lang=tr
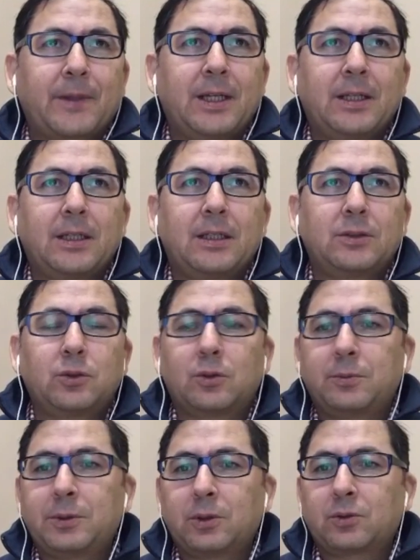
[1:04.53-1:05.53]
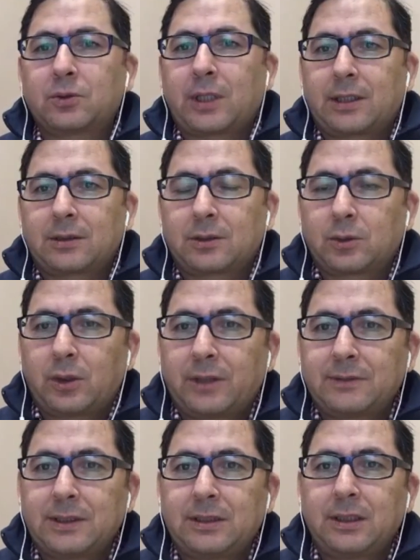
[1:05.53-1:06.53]
E, çünkü biliyorsunuz artık
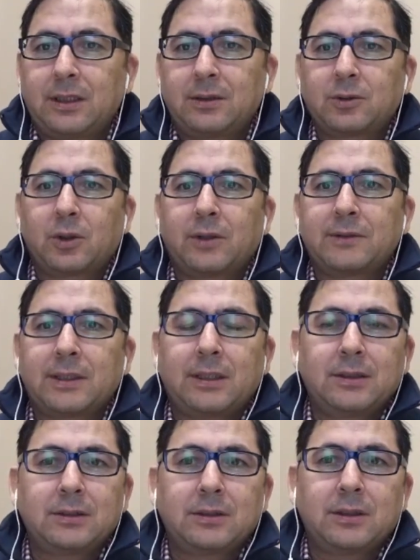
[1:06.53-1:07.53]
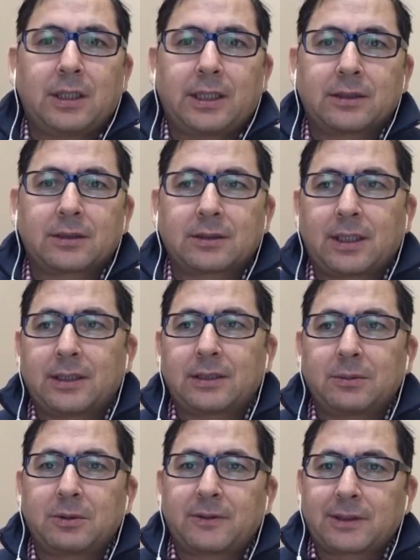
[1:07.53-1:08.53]
görevde değil, görevden alındı. Artık
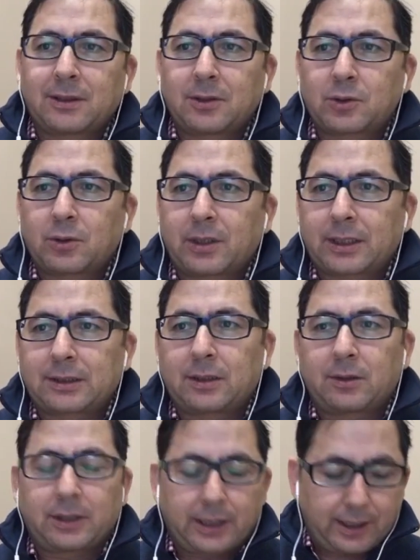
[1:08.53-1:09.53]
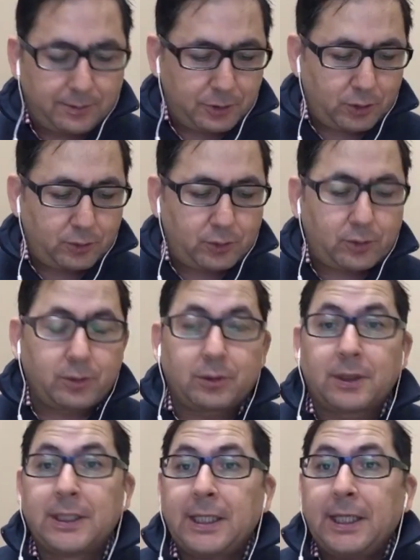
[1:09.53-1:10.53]
sadece bir vatandaş olarak salona gelmiş
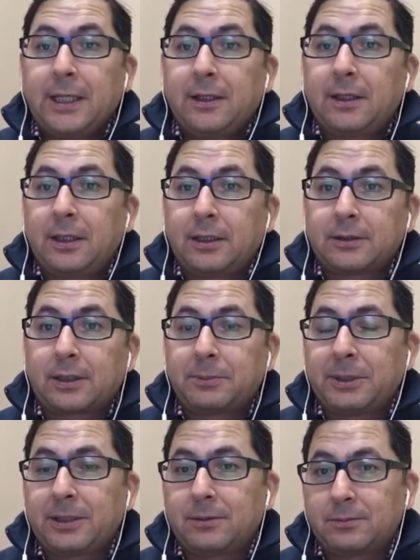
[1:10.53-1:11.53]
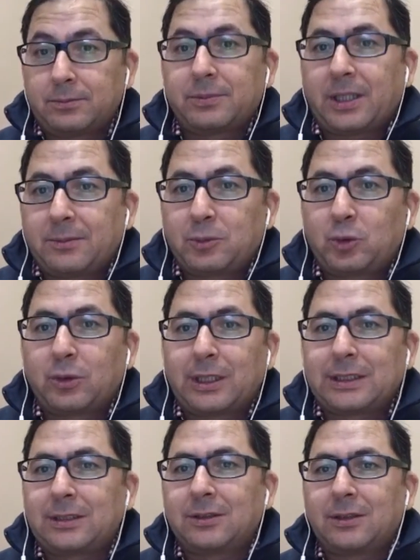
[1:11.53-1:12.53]
gözüküyordu. E, tabii bütün
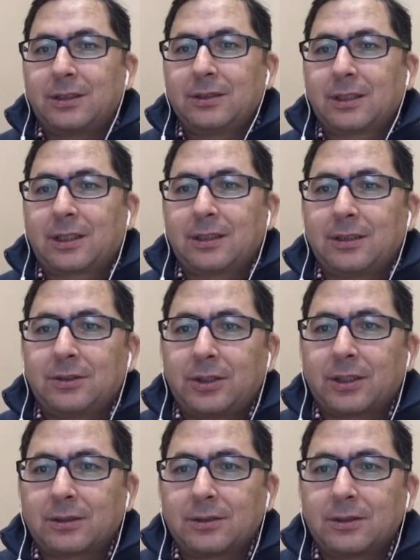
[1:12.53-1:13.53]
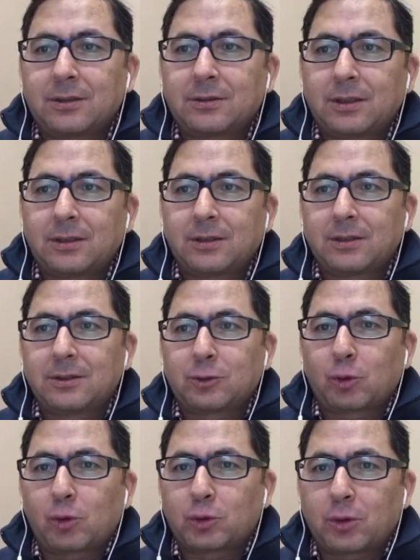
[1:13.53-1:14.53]
gazetecilerin dikkatini çekti. E,
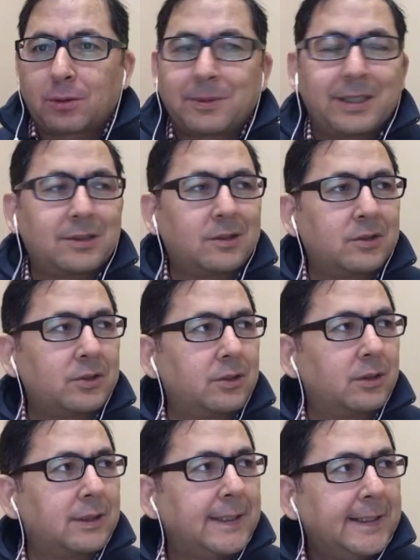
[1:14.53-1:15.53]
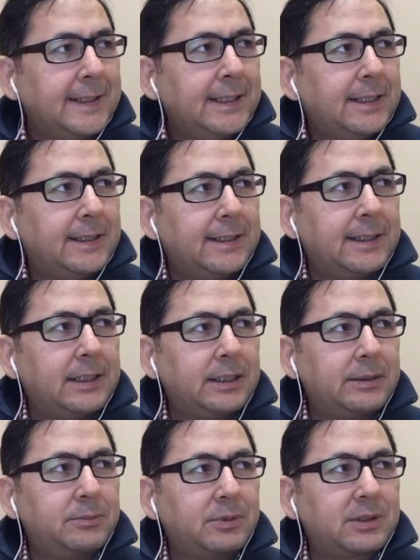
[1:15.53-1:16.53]
soru sormaya çalıştık. E,